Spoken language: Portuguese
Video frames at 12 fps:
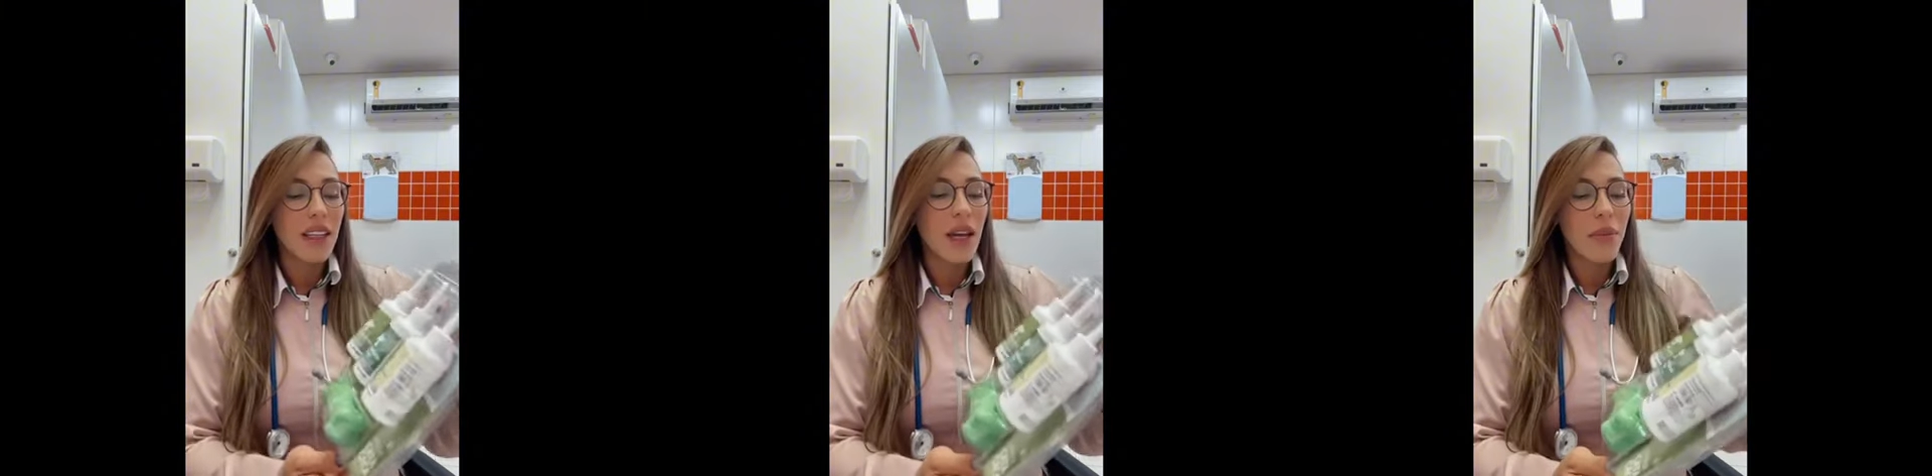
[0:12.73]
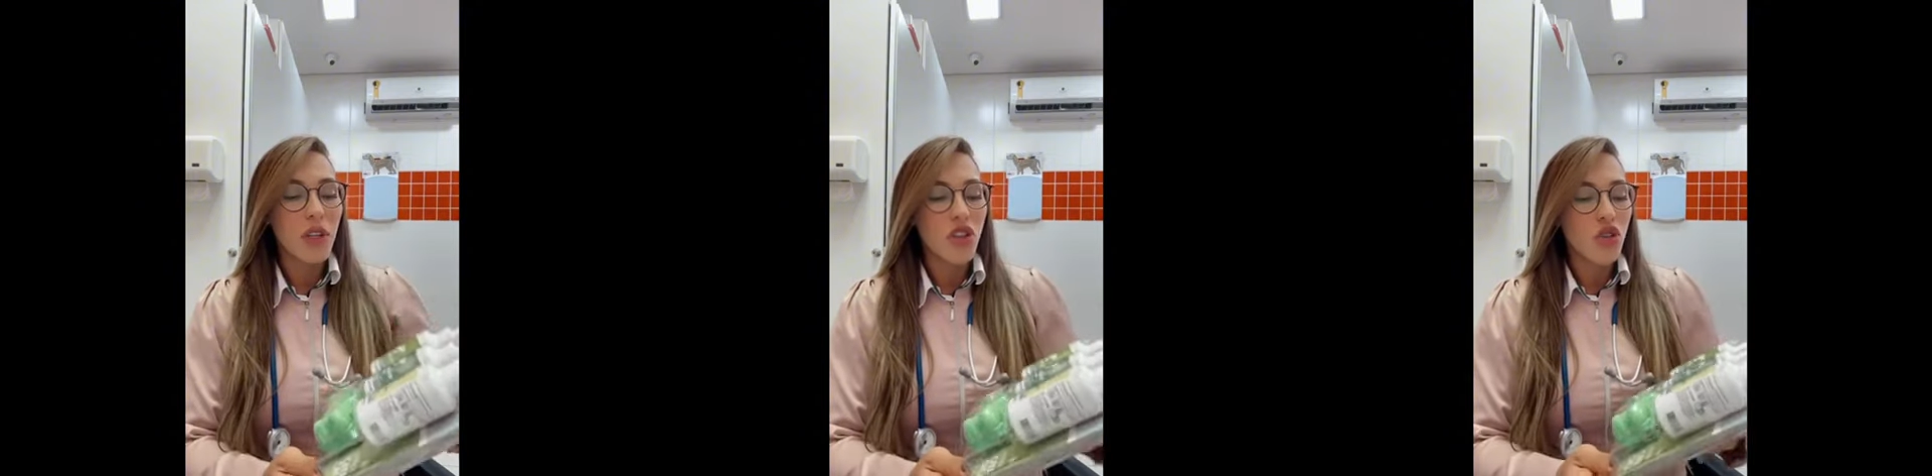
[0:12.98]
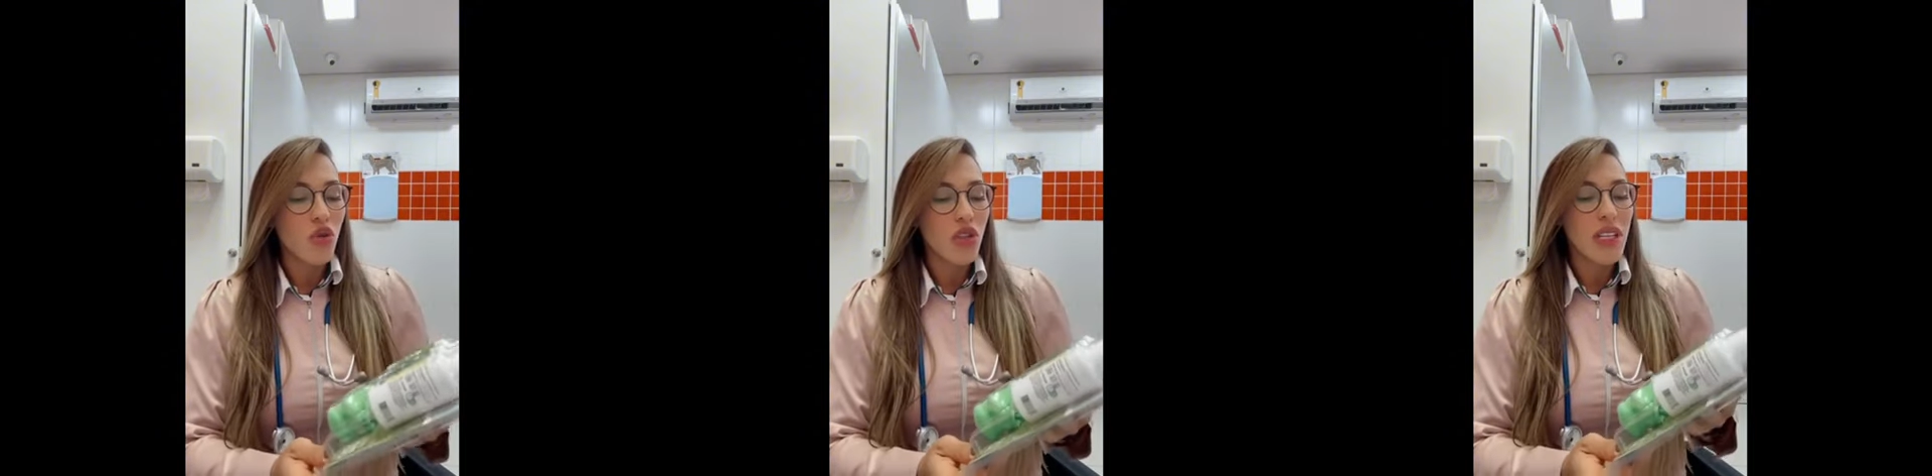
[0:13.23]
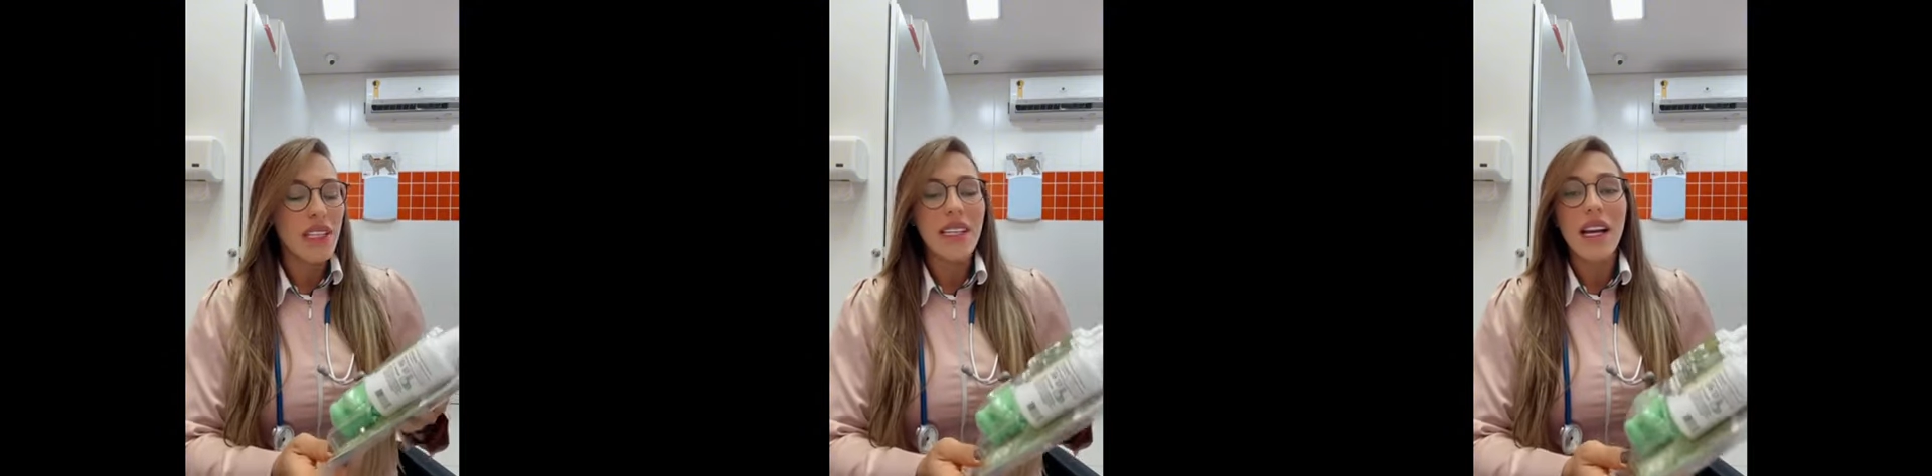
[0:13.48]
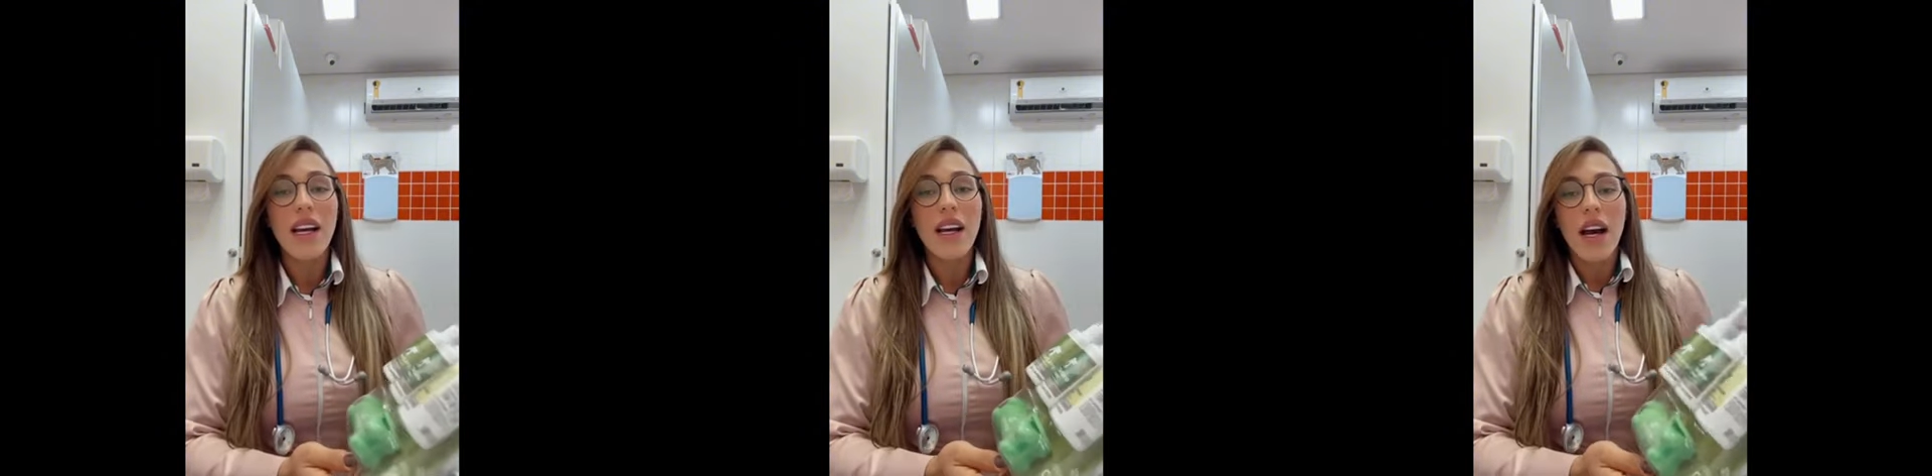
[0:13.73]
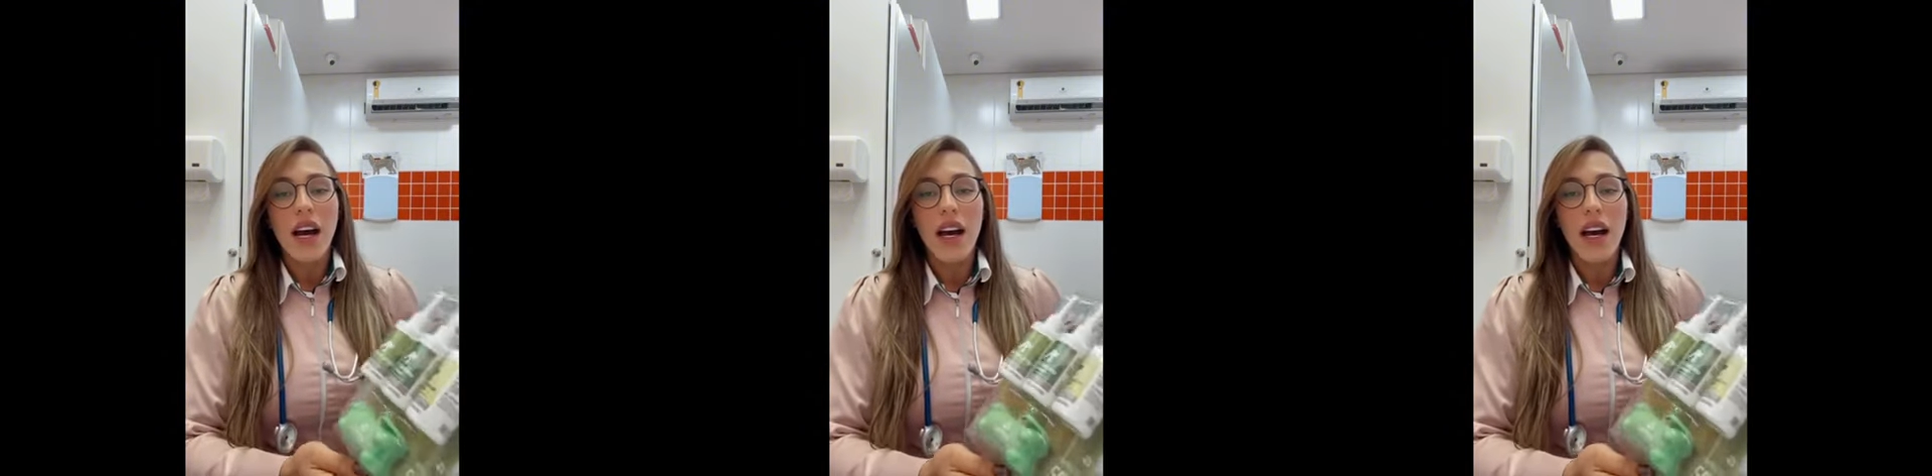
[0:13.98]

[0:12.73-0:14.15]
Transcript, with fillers: Que dá pra gente utilizar